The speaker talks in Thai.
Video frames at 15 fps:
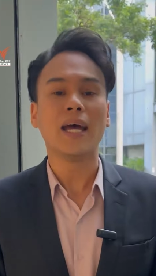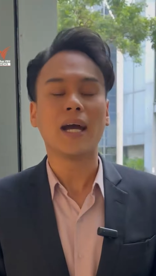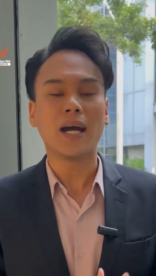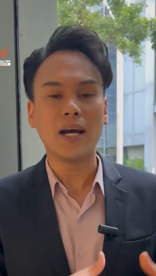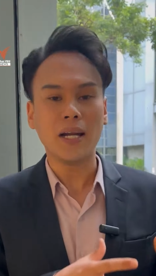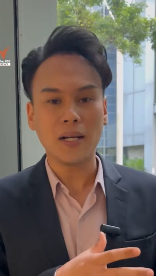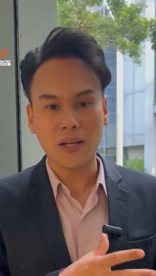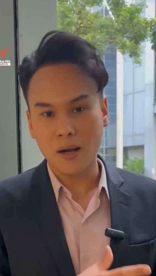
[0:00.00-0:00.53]

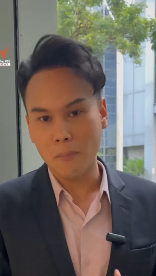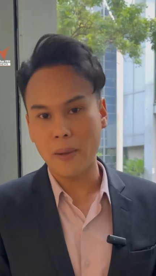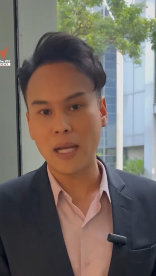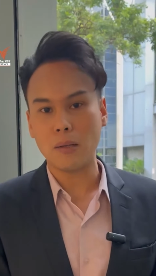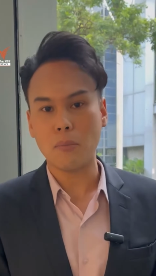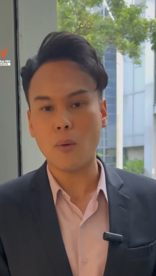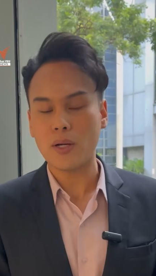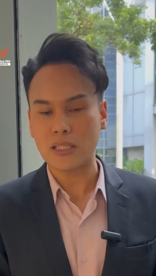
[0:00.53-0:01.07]
ขึ้นเครื่องบิน
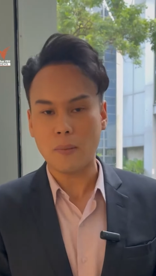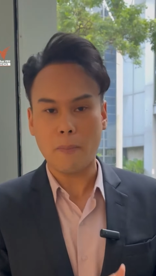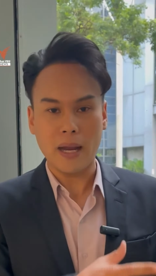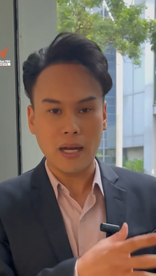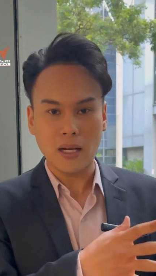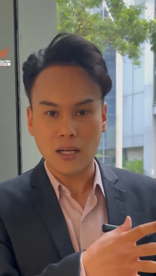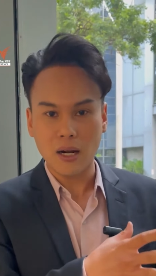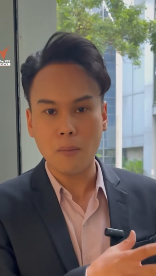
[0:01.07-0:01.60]
ไม่ว่าจะเป็น
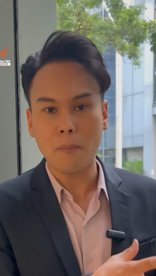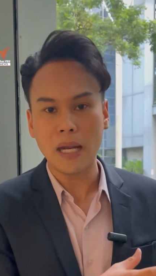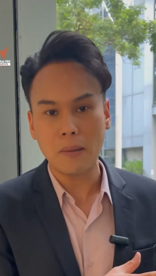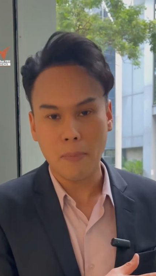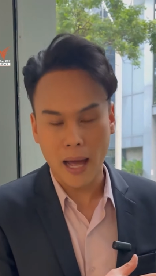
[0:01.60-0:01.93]
เครื่องบิน